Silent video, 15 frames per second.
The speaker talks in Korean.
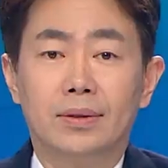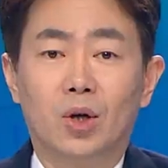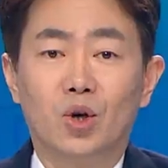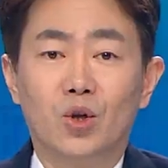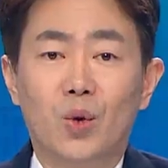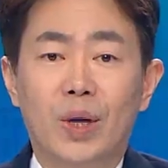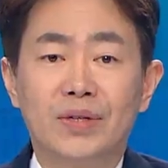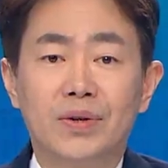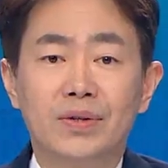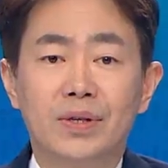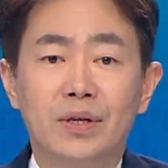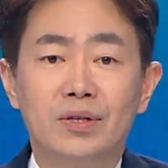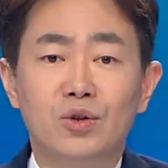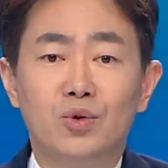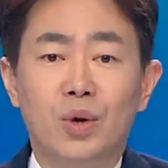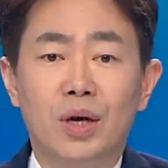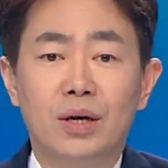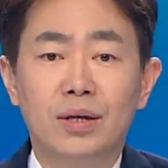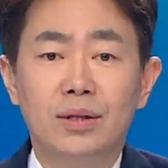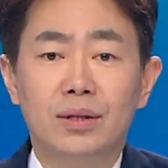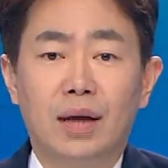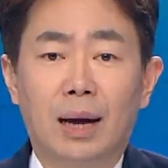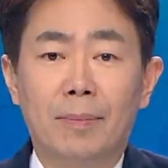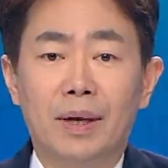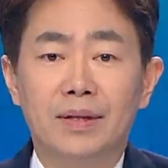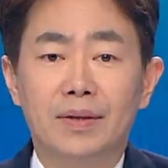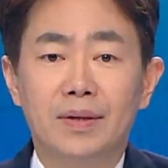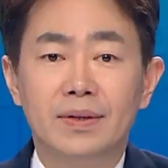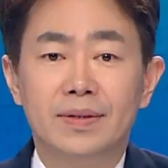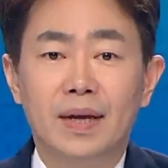경기도 화성시에서 최근
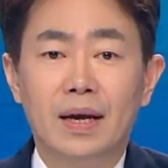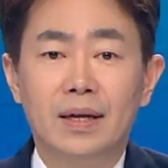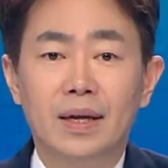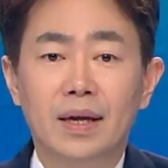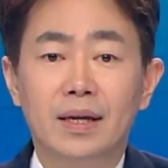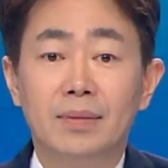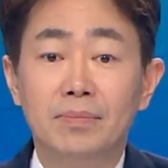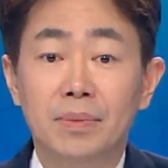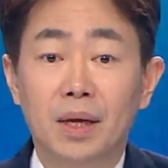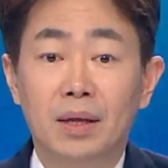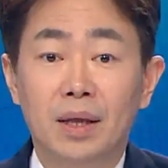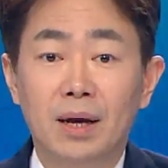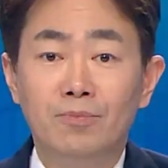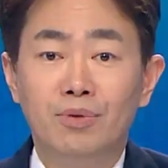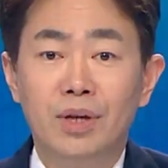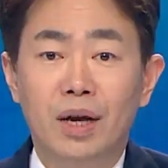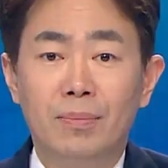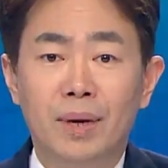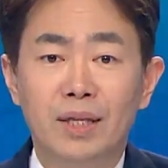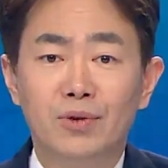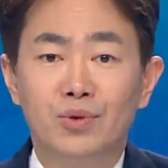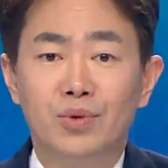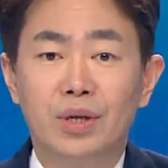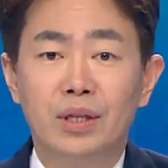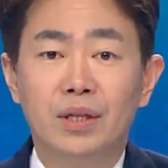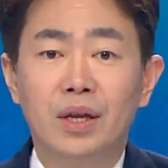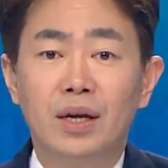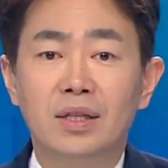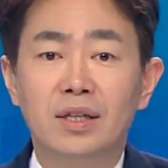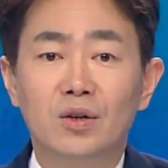아파트를 싸게 임대나 분양받을 수
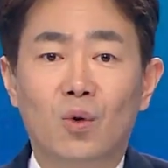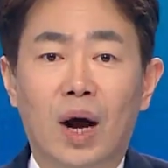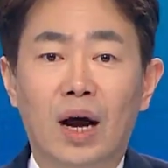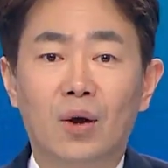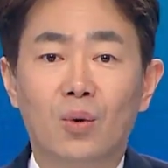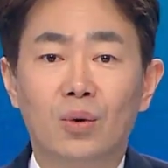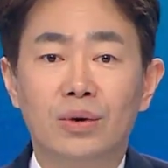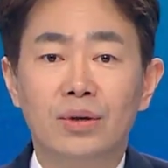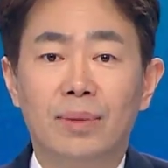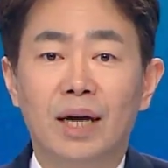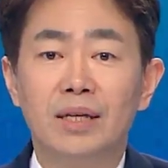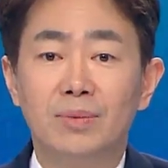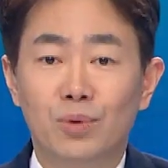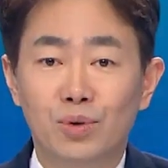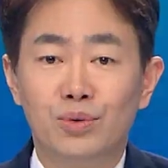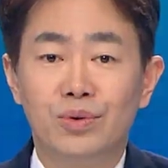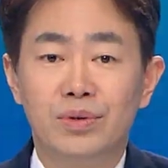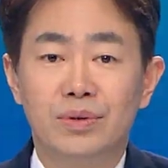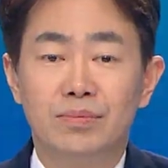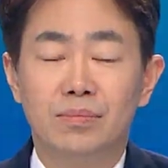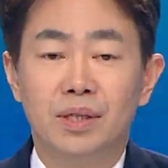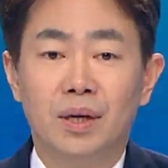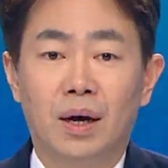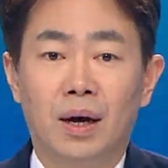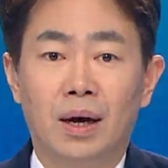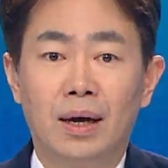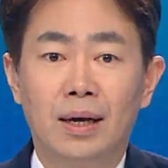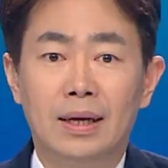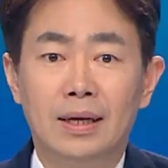있다는 광고를 많이 볼 수 있습니다.